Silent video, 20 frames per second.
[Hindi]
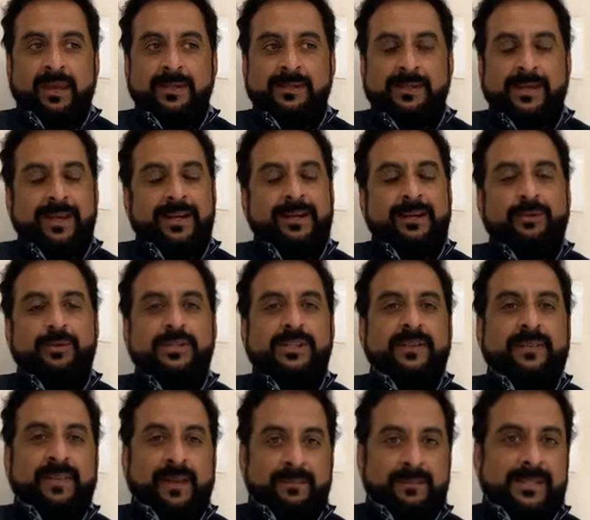इसकी अगर कोई
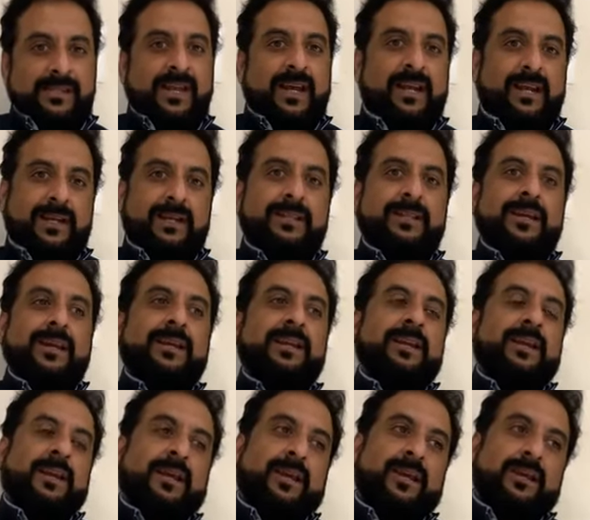ज़िंदा मिसाल अगर
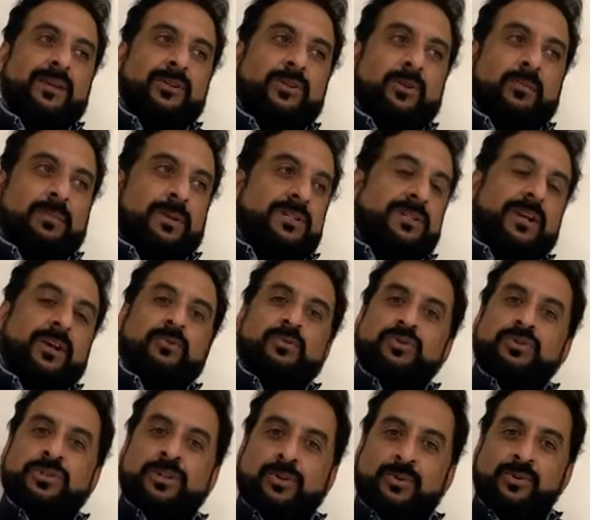देखनी है तो पिछले कुछ
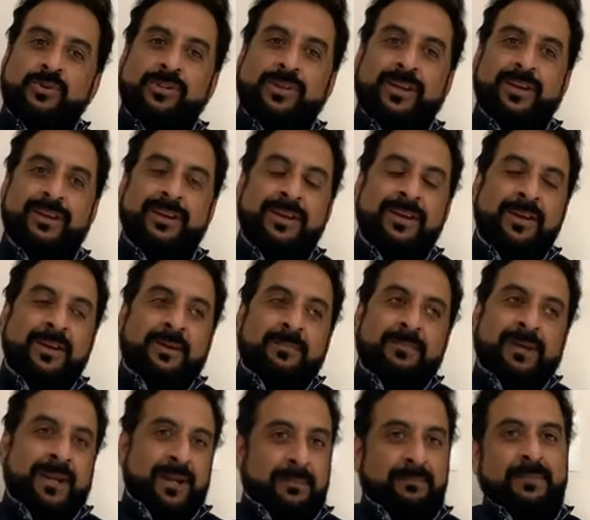दिनों से
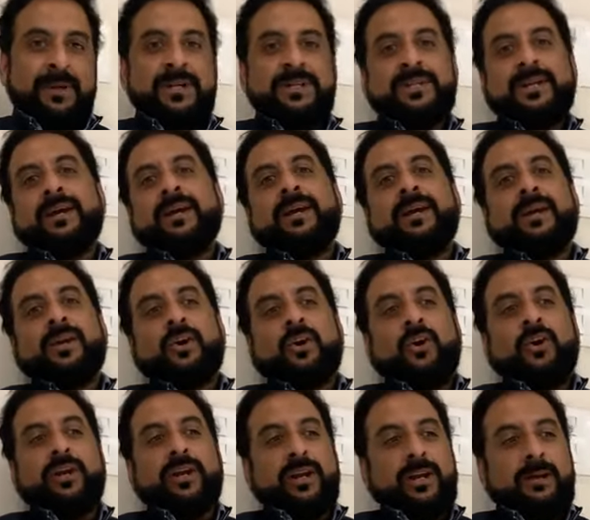मेरे अपने शहर
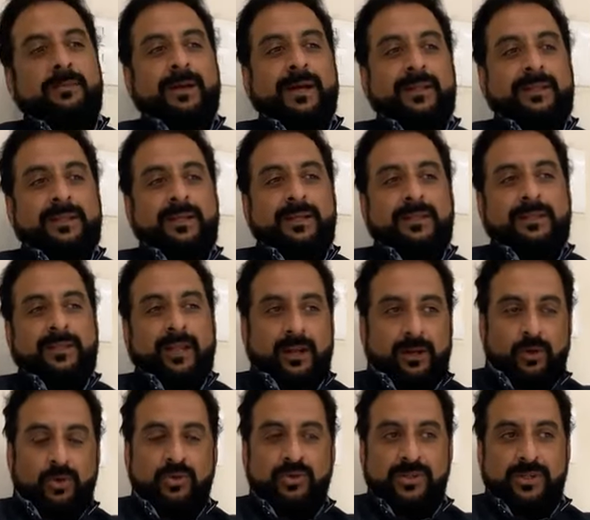औरंगाबाद के
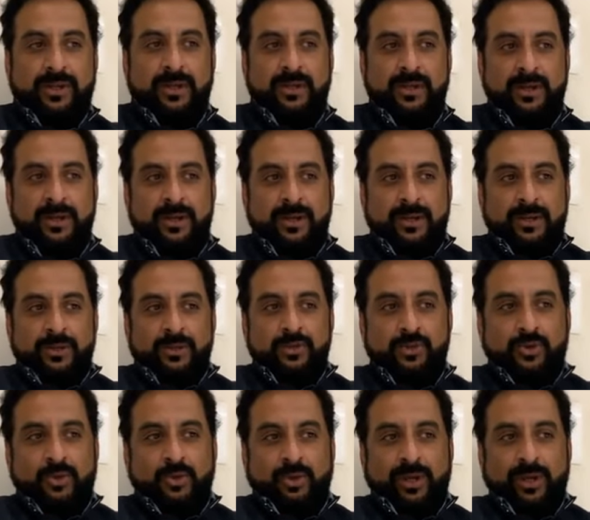ताल्लुक से
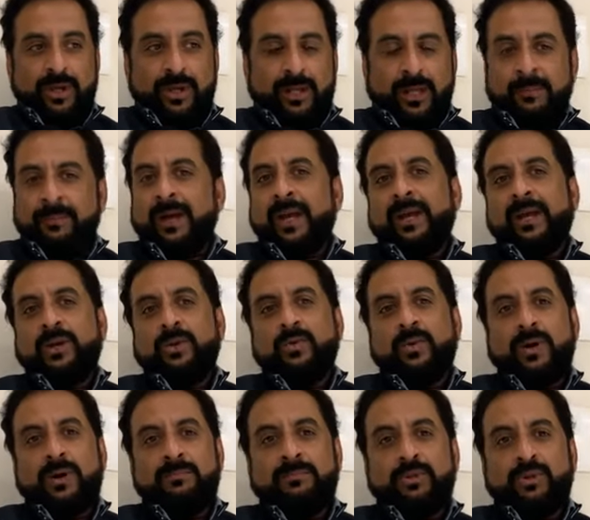जो एक गरमाया
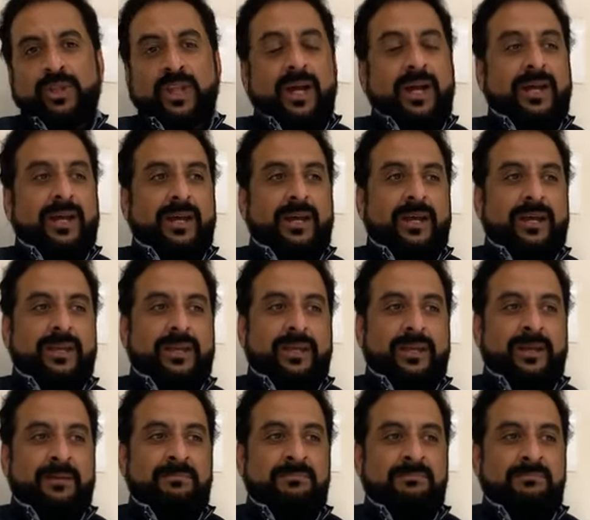हुआ मुद्दा है कि
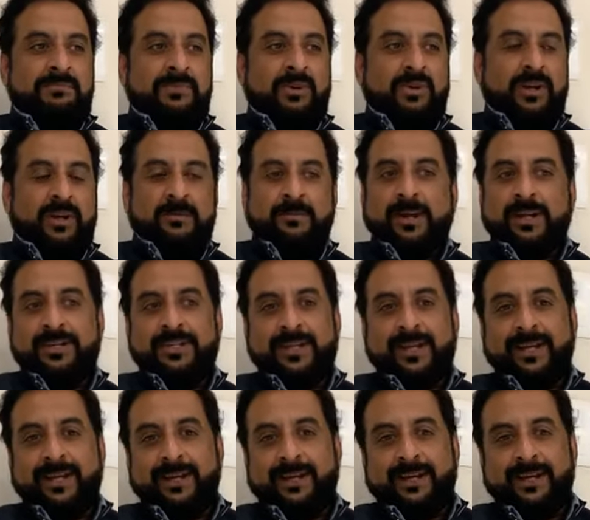हम औरंगाबाद
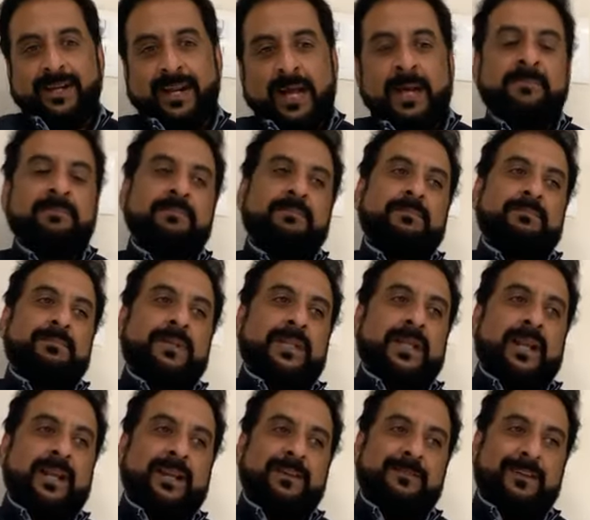शहर का नाम
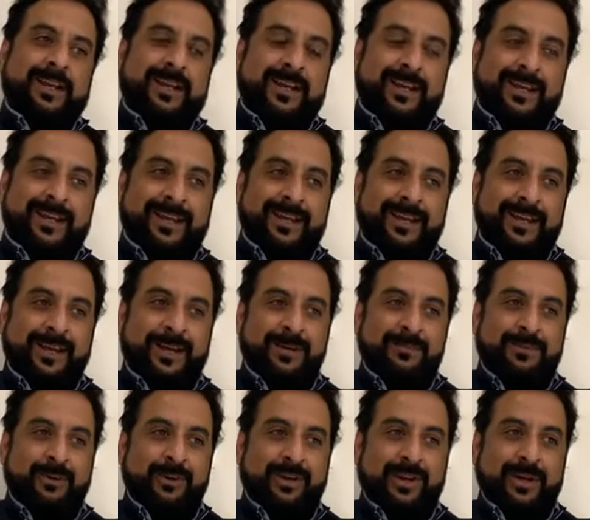बदलने वाले हैं
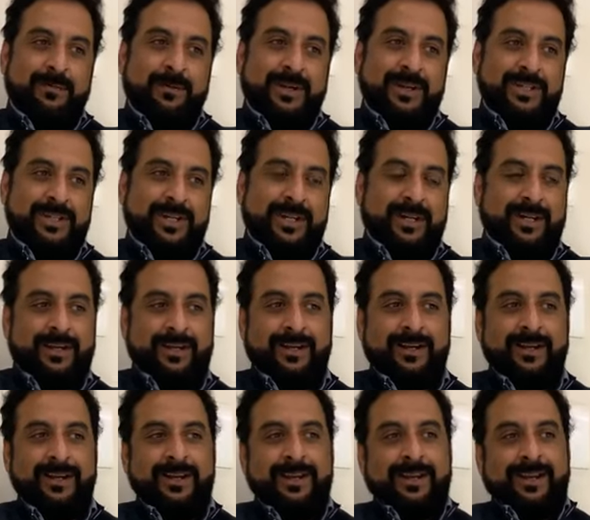हम औरंगाबाद शहर
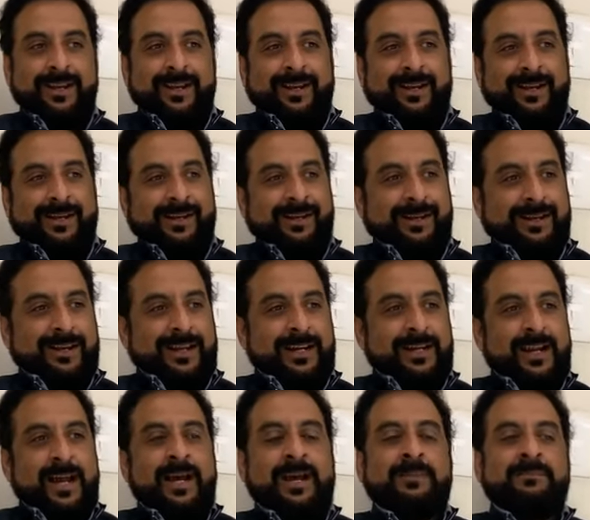का
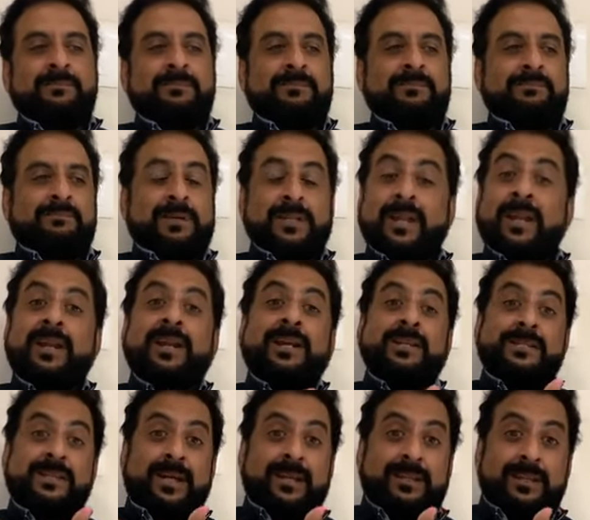नाम बदलना
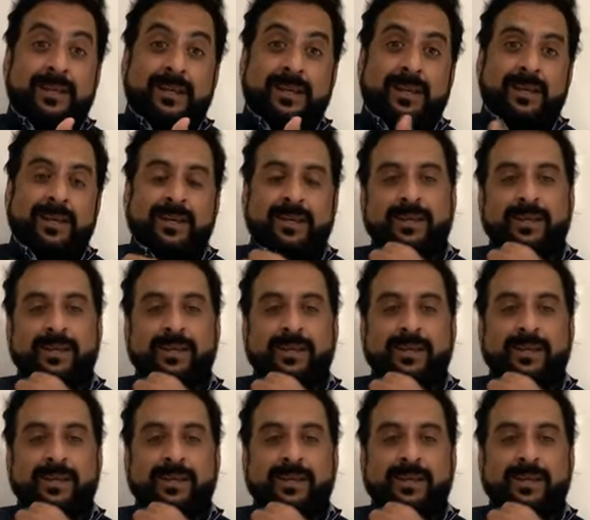चाहते हैं